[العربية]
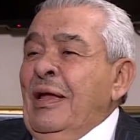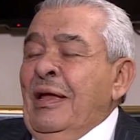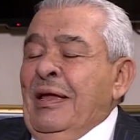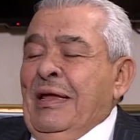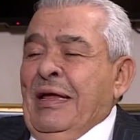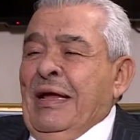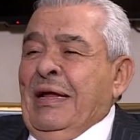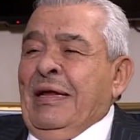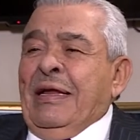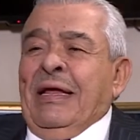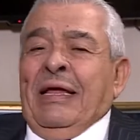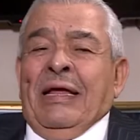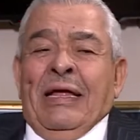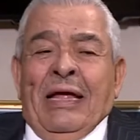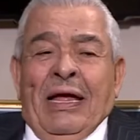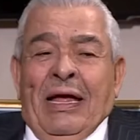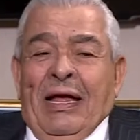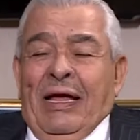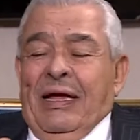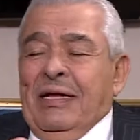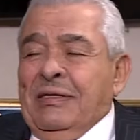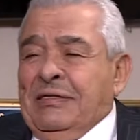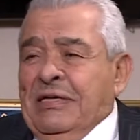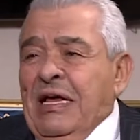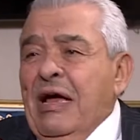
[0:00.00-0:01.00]
يعني
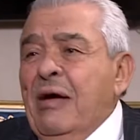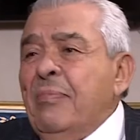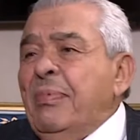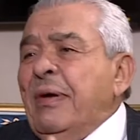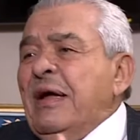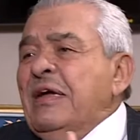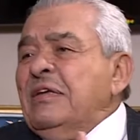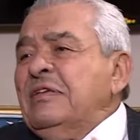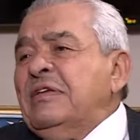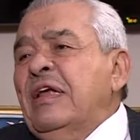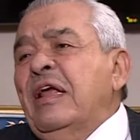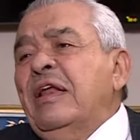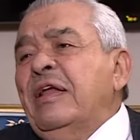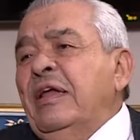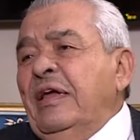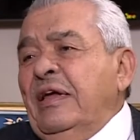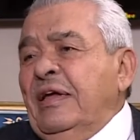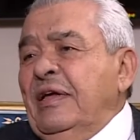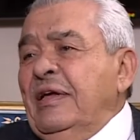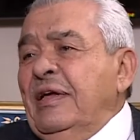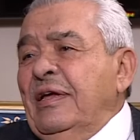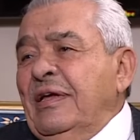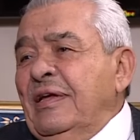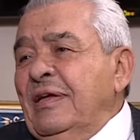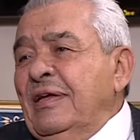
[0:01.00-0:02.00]
سأبقى
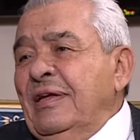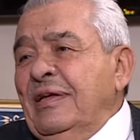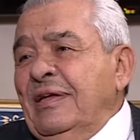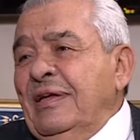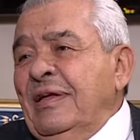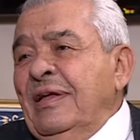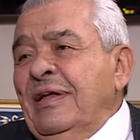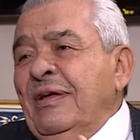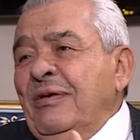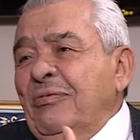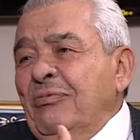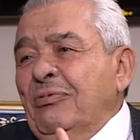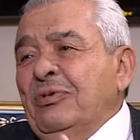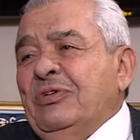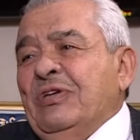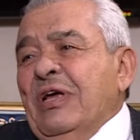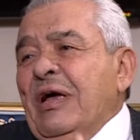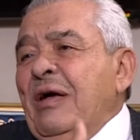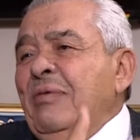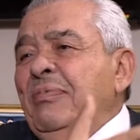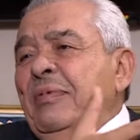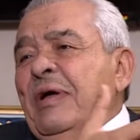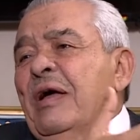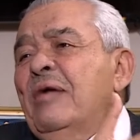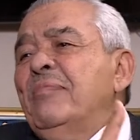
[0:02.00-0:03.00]
صريحي
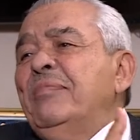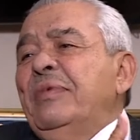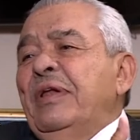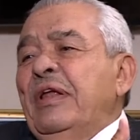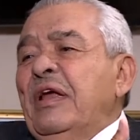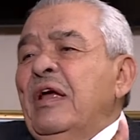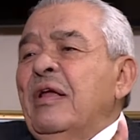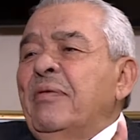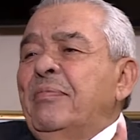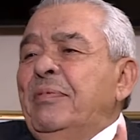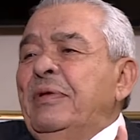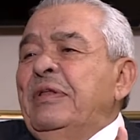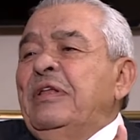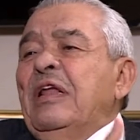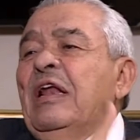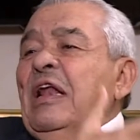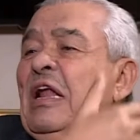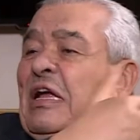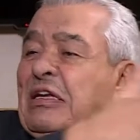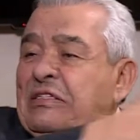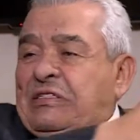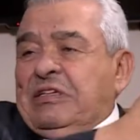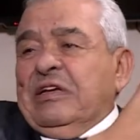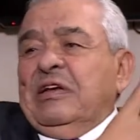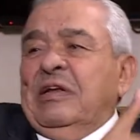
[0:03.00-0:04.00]
وسأبقى من إربد
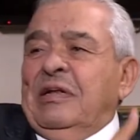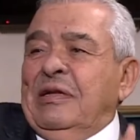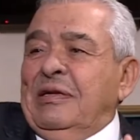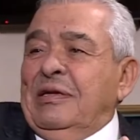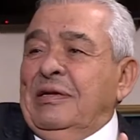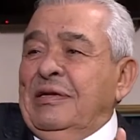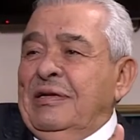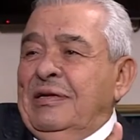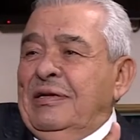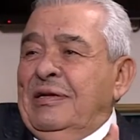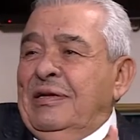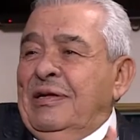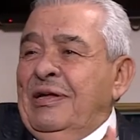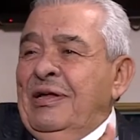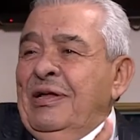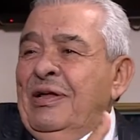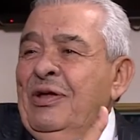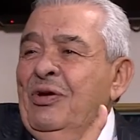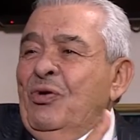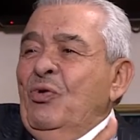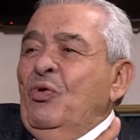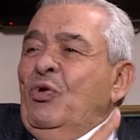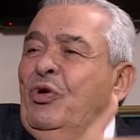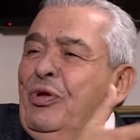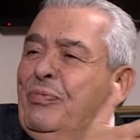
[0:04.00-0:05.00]
الأصل
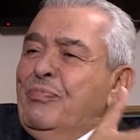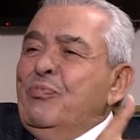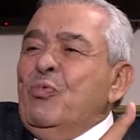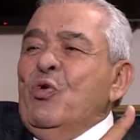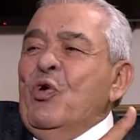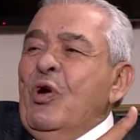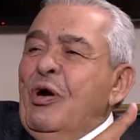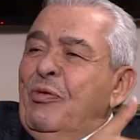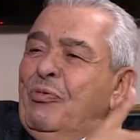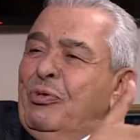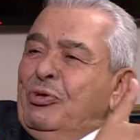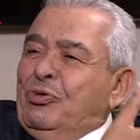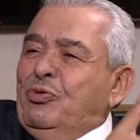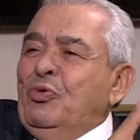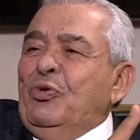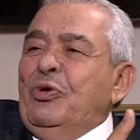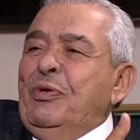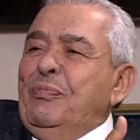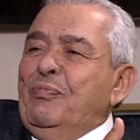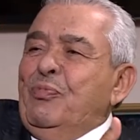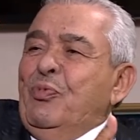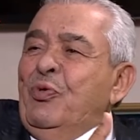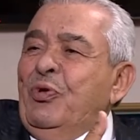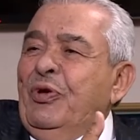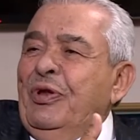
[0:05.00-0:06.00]
أحبها
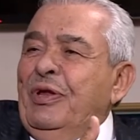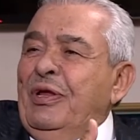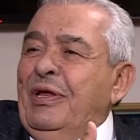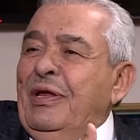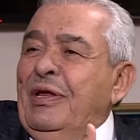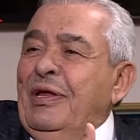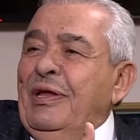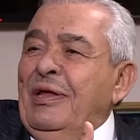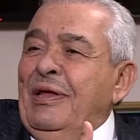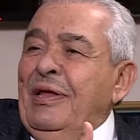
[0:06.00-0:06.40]
وتحبني